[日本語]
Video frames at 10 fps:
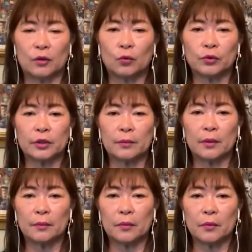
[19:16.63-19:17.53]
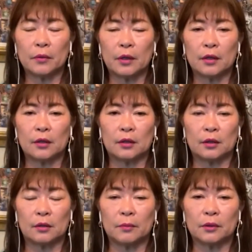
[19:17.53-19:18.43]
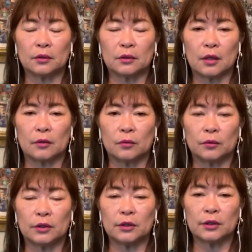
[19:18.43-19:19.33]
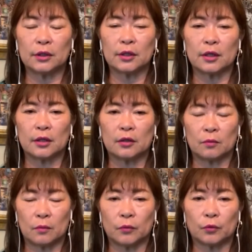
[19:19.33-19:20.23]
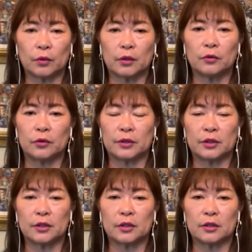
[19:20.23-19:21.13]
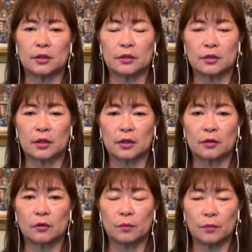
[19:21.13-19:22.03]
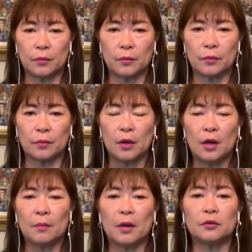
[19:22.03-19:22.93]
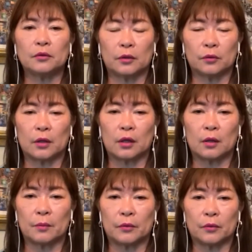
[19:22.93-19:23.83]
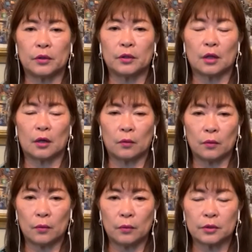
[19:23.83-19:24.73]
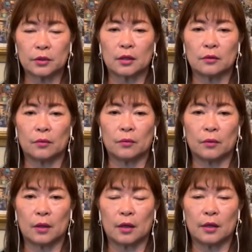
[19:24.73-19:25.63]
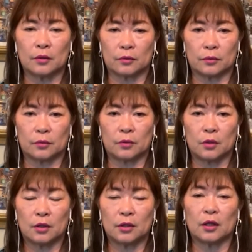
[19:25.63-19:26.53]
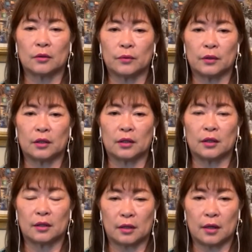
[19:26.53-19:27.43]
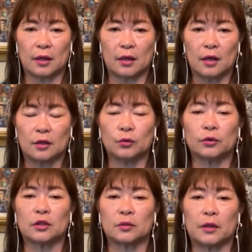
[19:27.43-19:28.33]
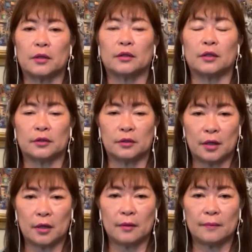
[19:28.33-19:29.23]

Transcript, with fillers: お子様もやはり、ま、あの、小さいけれども、大人よりは小さいですけれども、まあ、る程度長めの板を使う方が早く板の上に立てて、上鉄も早いですね。